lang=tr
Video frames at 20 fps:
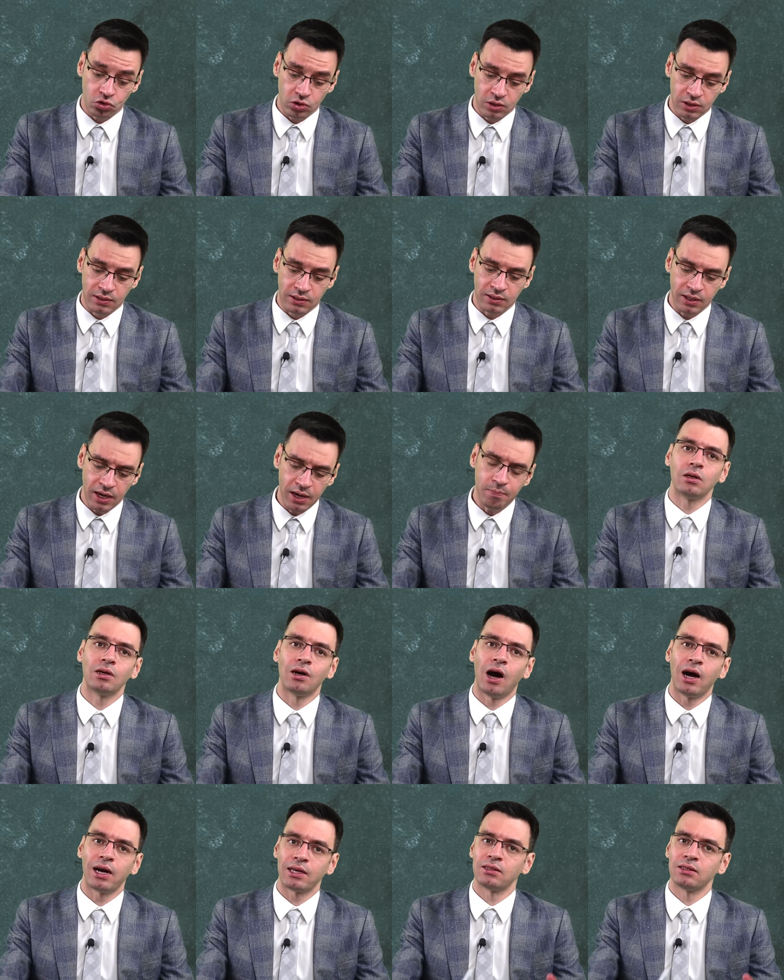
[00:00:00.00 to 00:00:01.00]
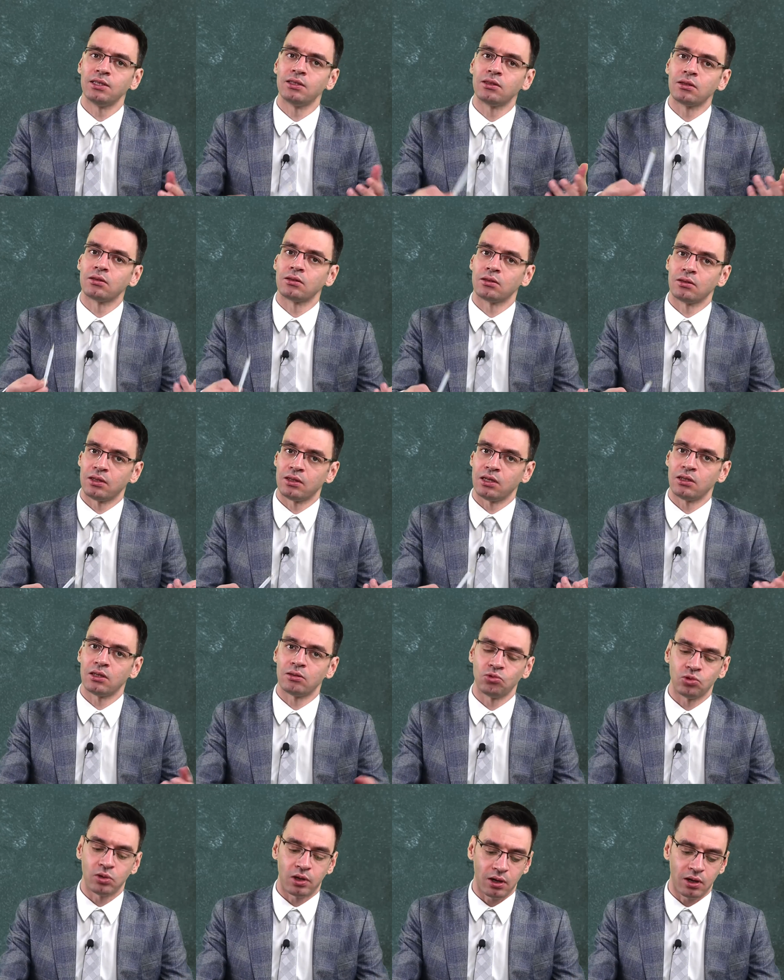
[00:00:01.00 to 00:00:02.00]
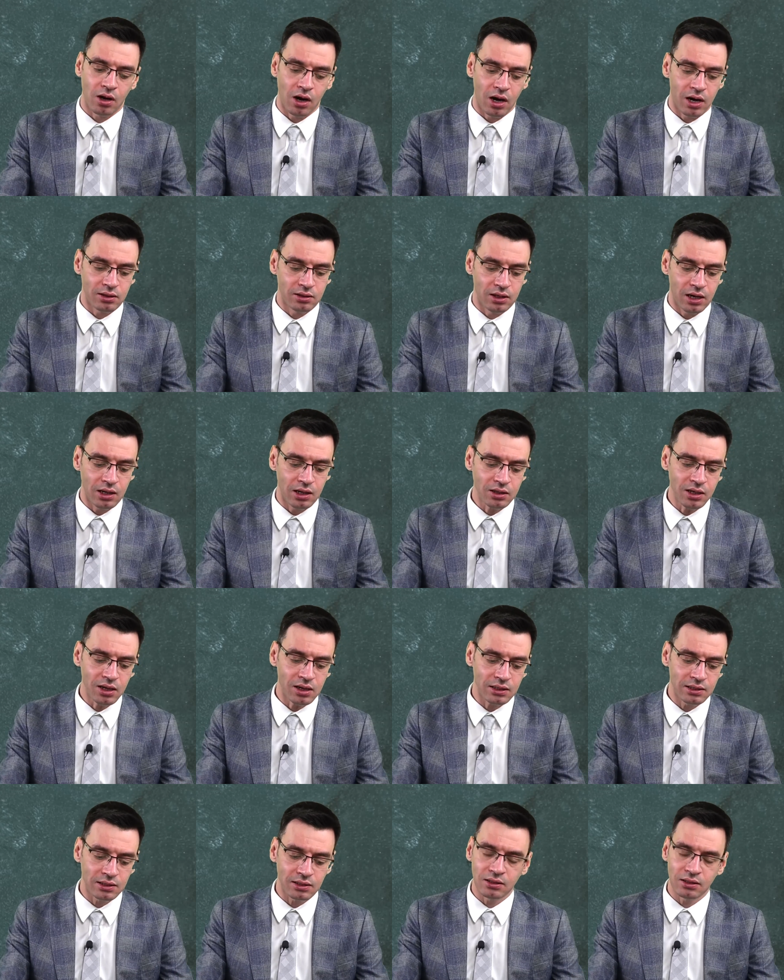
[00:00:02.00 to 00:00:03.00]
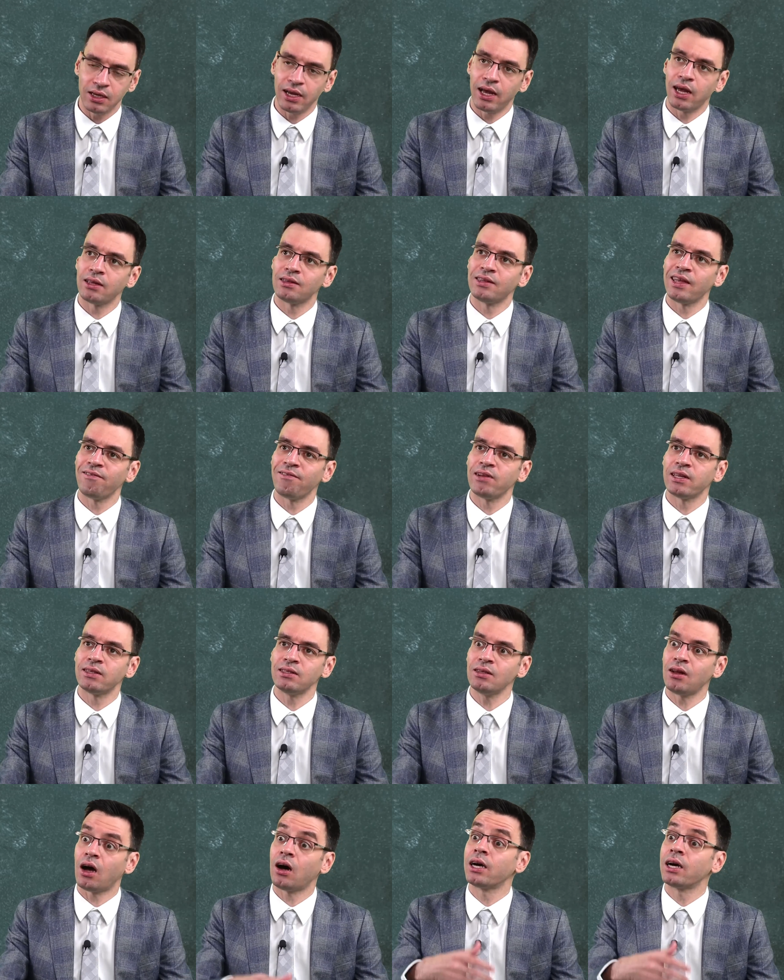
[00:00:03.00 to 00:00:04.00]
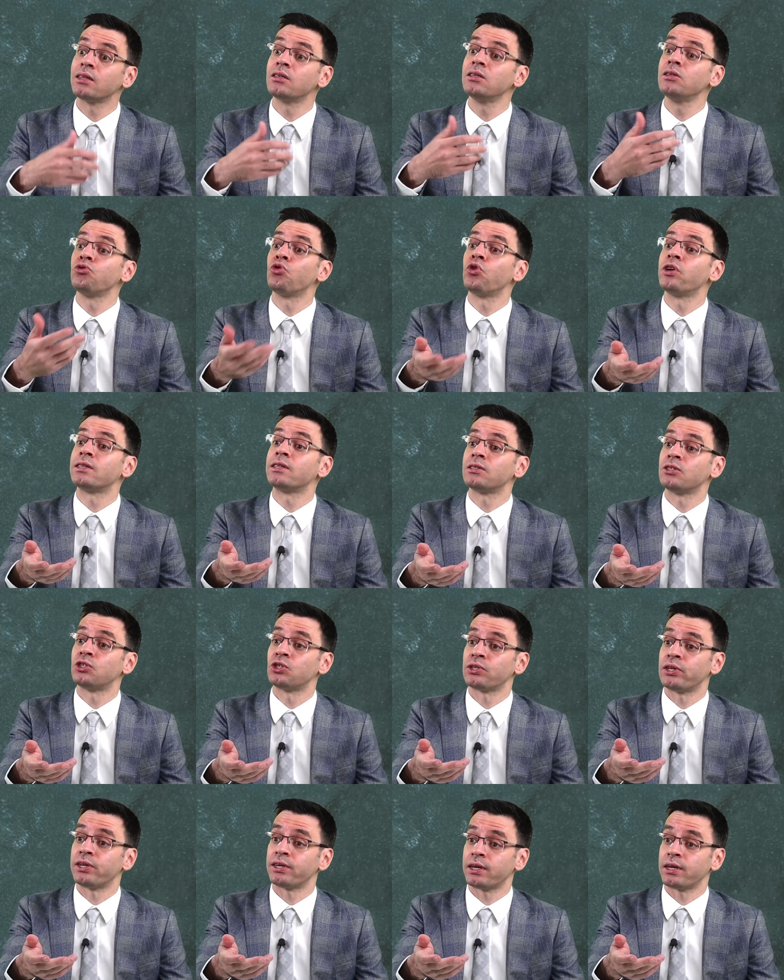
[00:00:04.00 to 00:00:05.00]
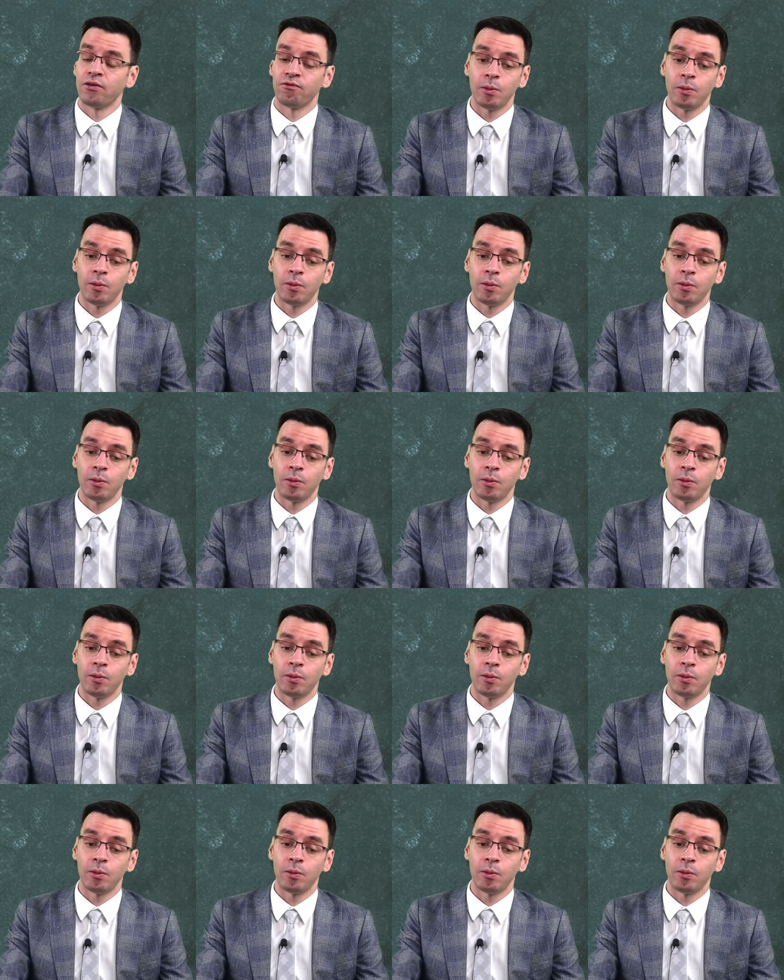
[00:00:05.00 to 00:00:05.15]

ise guardian denir bunlara. Gardiyanlar aslında yani devletin aydın yöneticileri.